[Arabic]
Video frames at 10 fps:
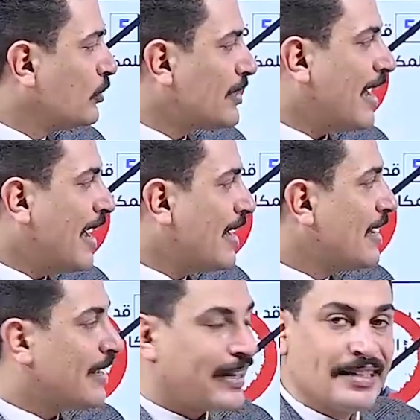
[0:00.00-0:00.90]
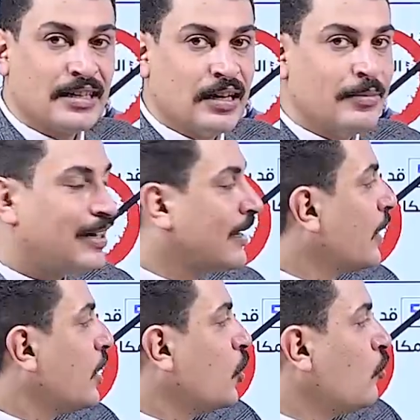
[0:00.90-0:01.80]
وتسعه ركز الله يبارك
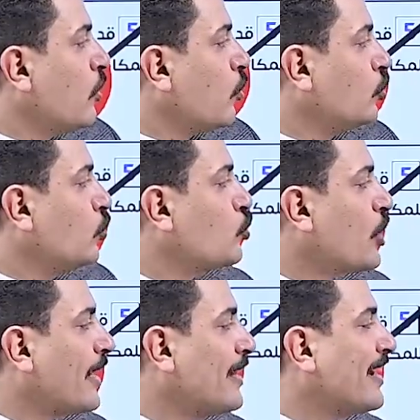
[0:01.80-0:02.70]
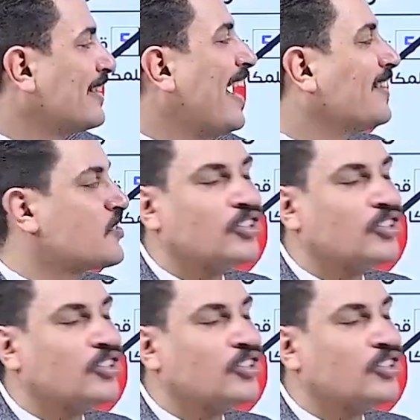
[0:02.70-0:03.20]
لك اللي هم الجدد وشكل ناري تحت